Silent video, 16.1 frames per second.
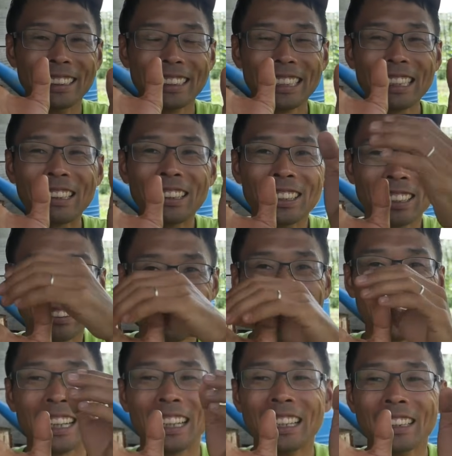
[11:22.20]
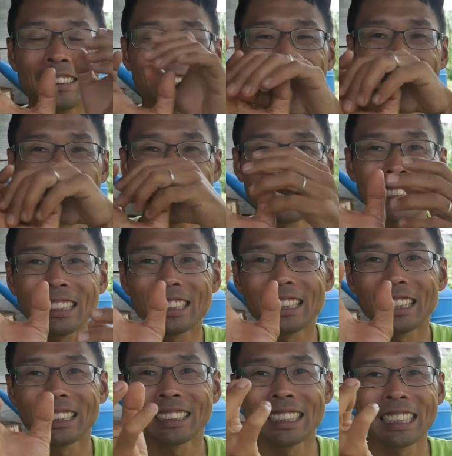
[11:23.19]
ってことは、これで
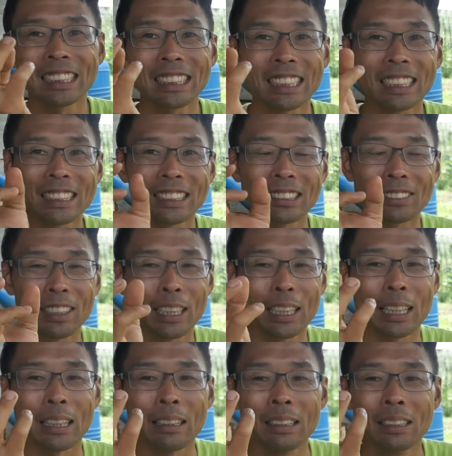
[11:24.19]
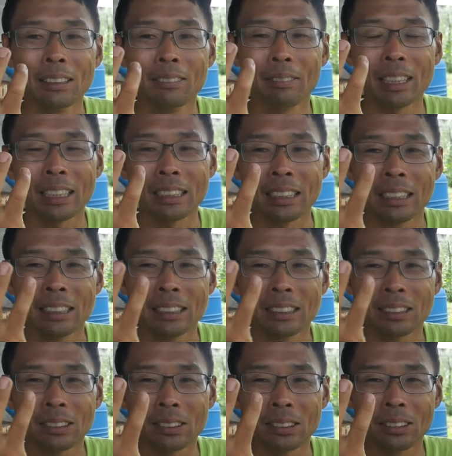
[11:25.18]
合体したやつは、まあ、
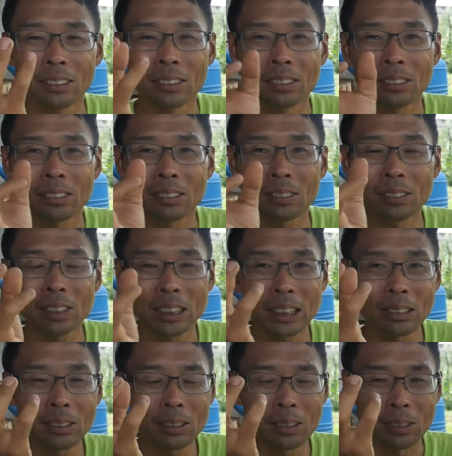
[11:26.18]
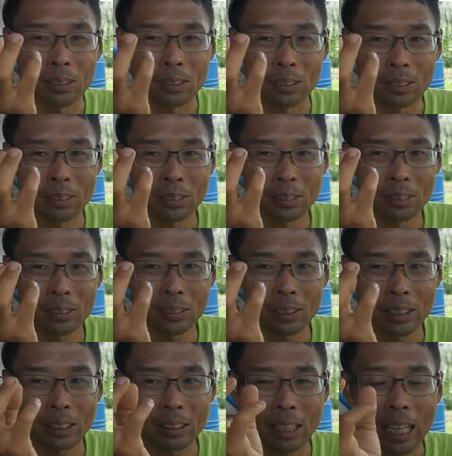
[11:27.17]
その、こっちの、
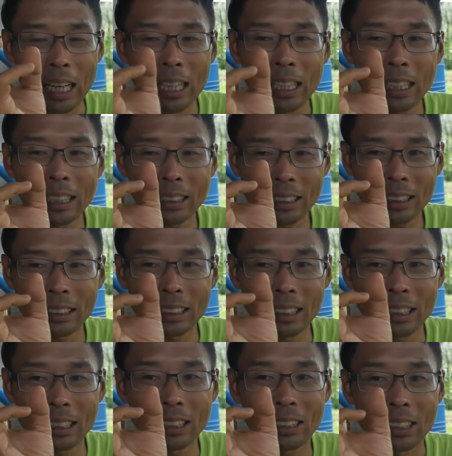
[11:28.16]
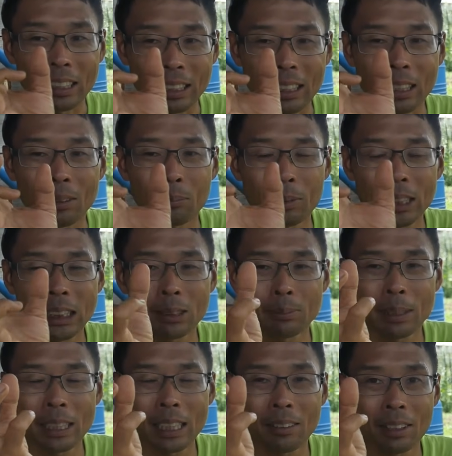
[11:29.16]
おえっ、ー、と、母方って言ったらいいかな。めし
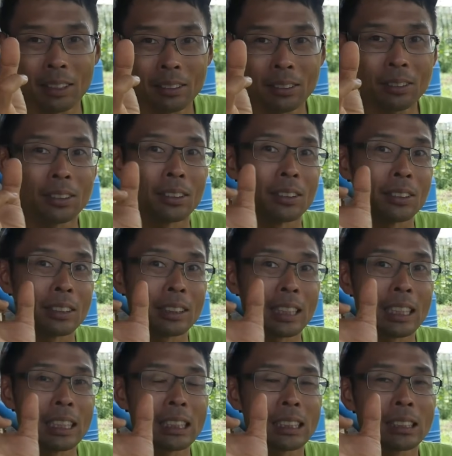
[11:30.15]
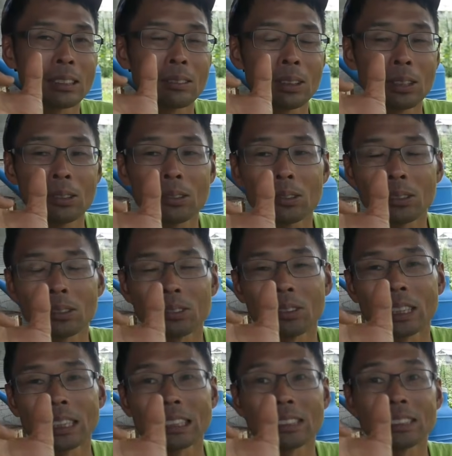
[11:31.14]
べ側の形質を色濃く
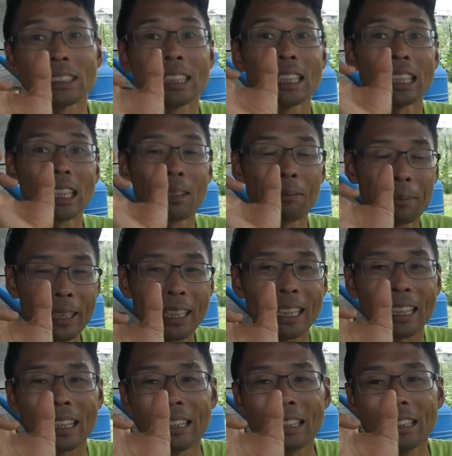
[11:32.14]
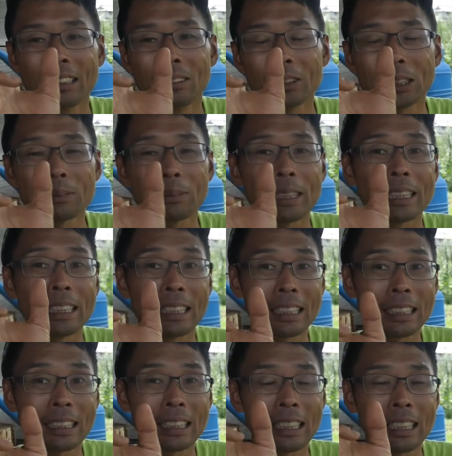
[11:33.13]
受け継いでいれば、おしべがで
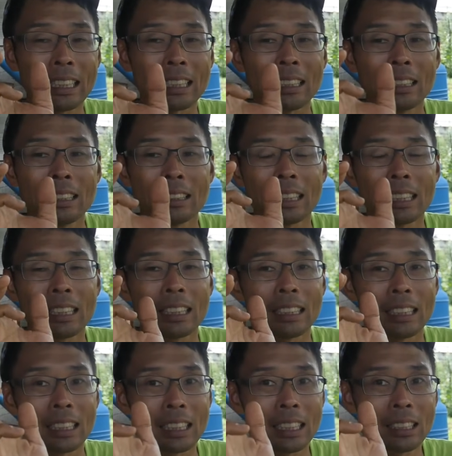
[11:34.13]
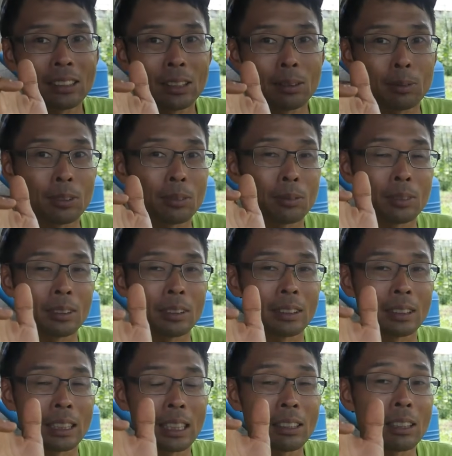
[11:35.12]
きない、種ができにくいものも
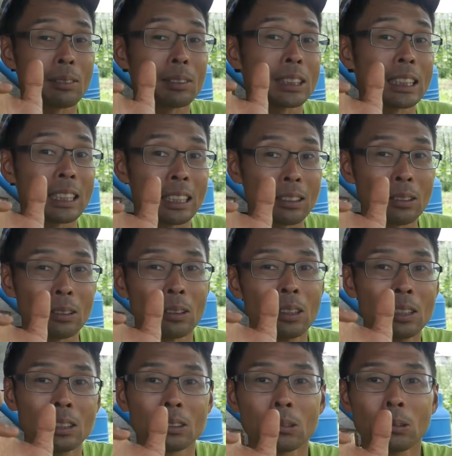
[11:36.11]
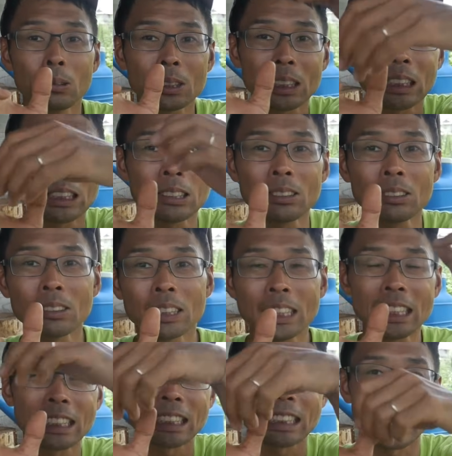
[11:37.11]
できるかもしれんけど、こっちの遺
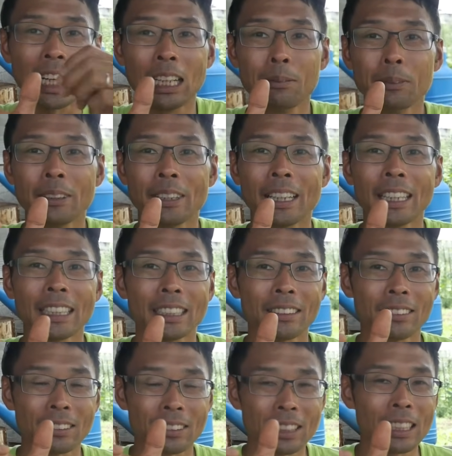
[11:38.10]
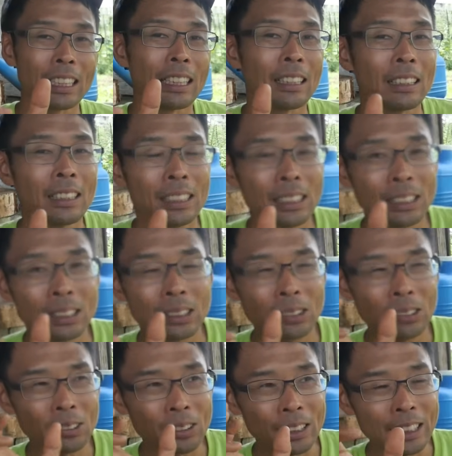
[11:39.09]
伝子が半分入ってるので、
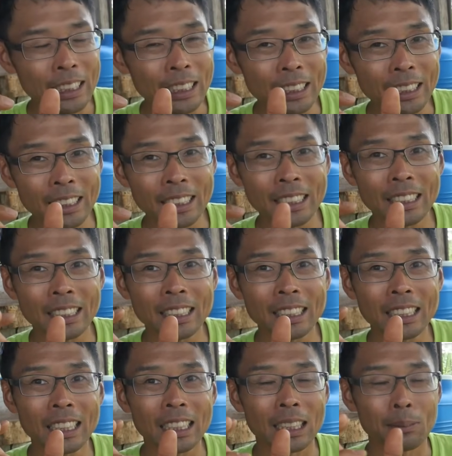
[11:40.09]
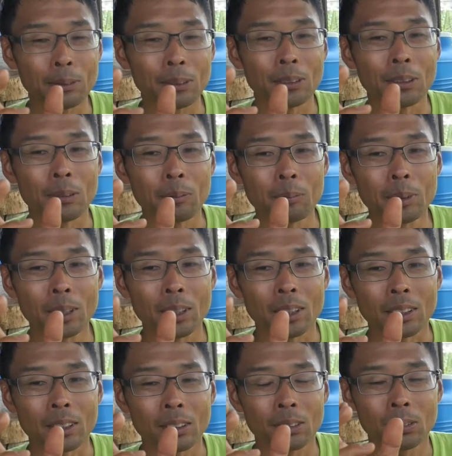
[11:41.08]
そう遺伝的に考えても、
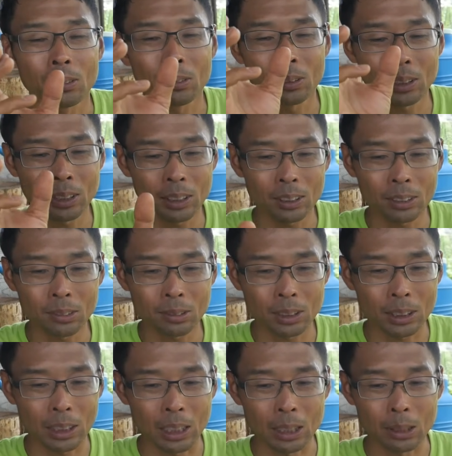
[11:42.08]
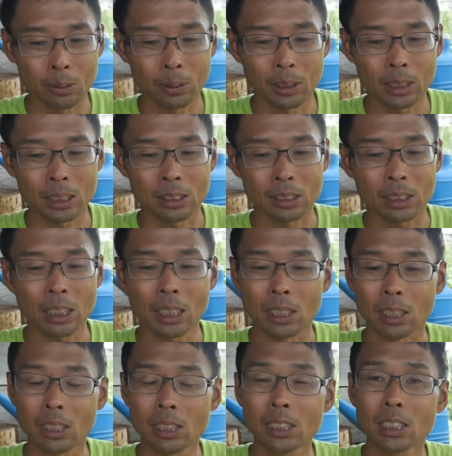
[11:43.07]
まあ、こっから取れた F1 品種種
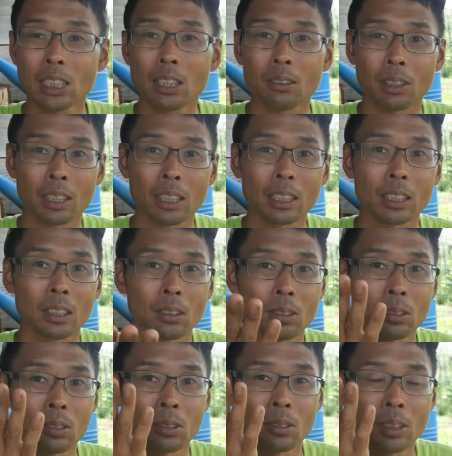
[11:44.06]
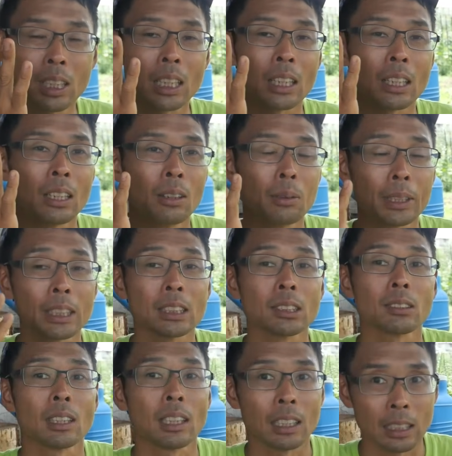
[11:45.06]
できんじゃねえのかなっていうのが私
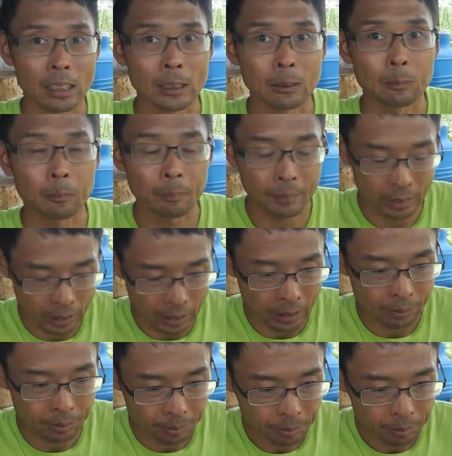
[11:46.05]
の考えです。はい。